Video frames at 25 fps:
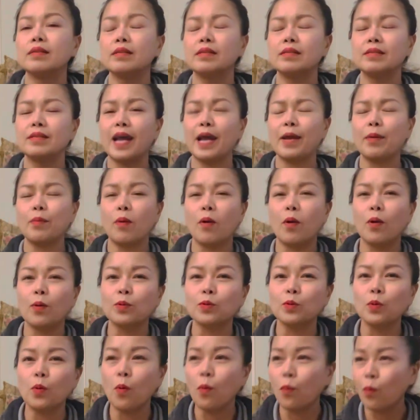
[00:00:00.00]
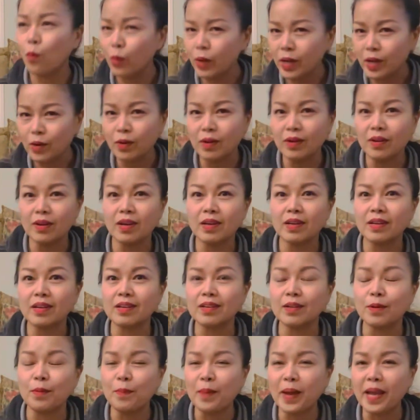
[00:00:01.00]
ใจพองโตวิ
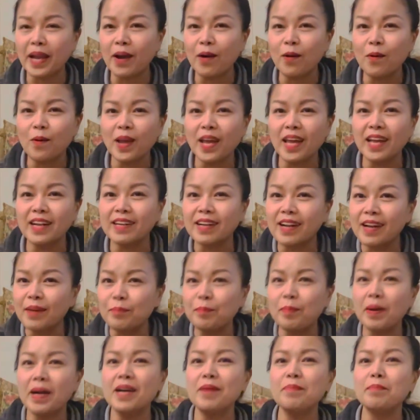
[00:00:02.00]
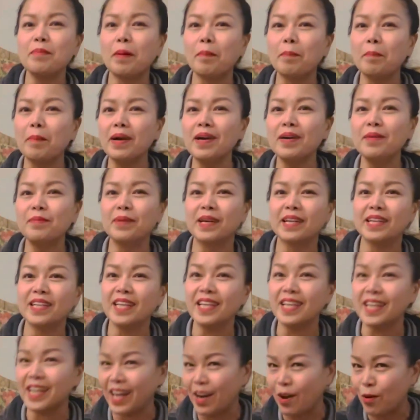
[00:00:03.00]
ทำไมเขาเห็นนะปื้มมาปื้มมาที่
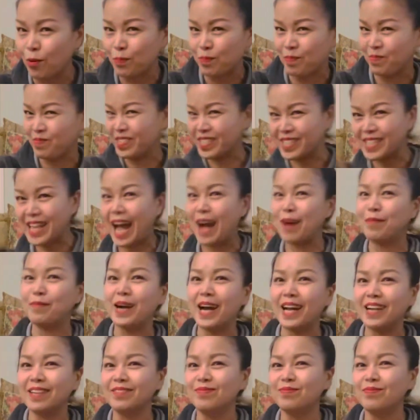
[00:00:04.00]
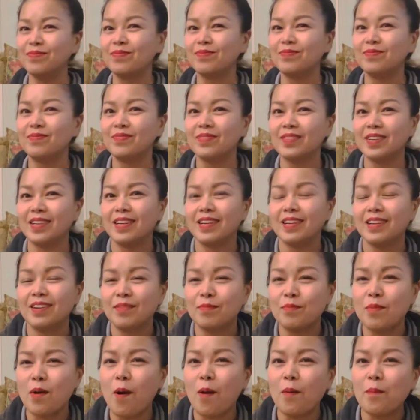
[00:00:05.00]
เขาสามารถ
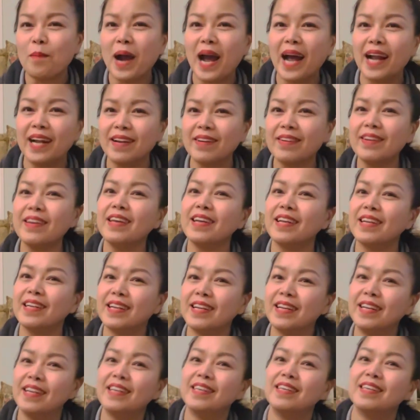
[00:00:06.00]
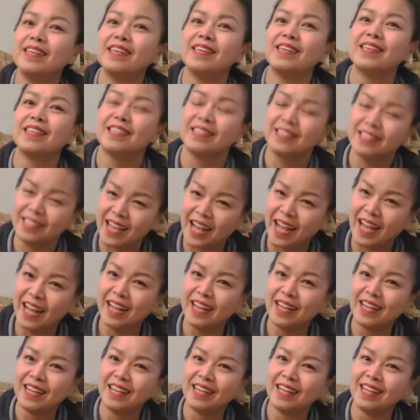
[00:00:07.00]
มองมาแล้วเห็นนะ่ะจ้า
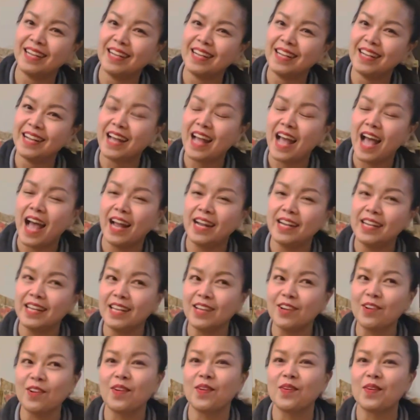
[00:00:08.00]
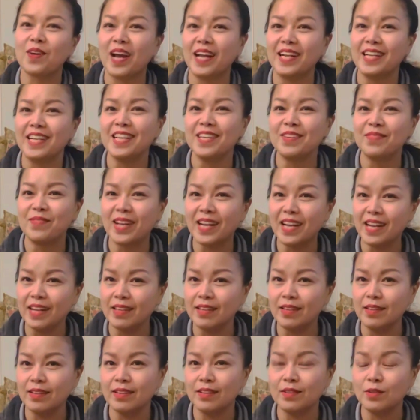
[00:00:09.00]
อันนี้อันนี้ไม่ได้
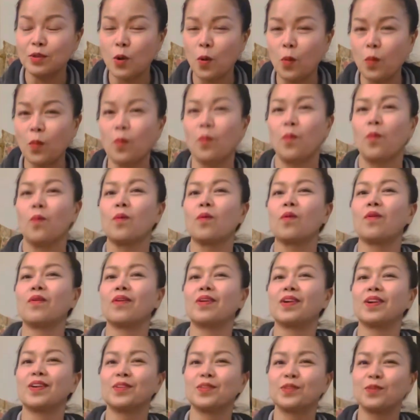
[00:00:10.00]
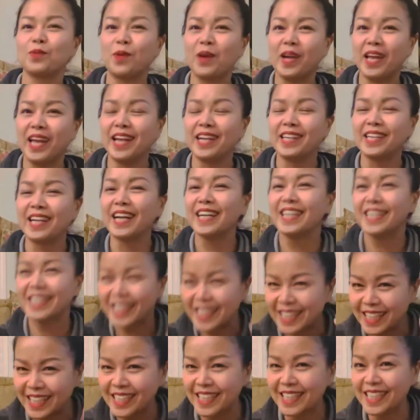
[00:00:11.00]
ยกตัวเองนะ
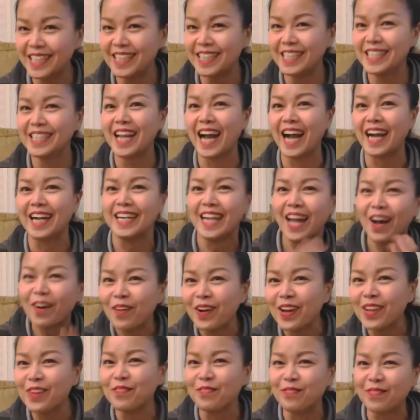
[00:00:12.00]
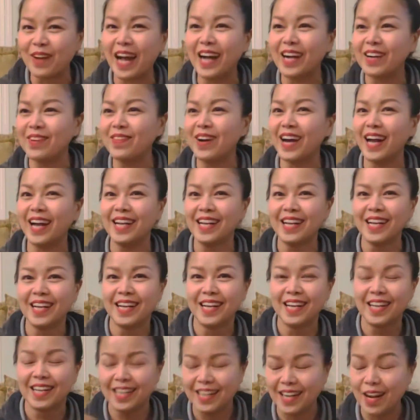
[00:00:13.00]
คืออยากเล่าให้ฟังว่า
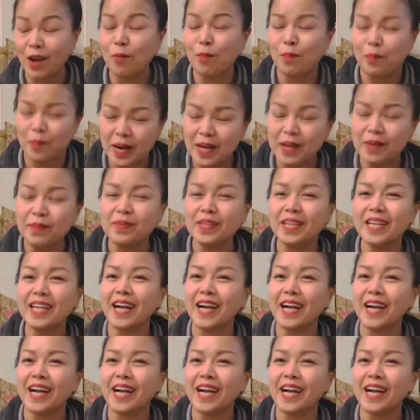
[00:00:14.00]
เราปื้มที่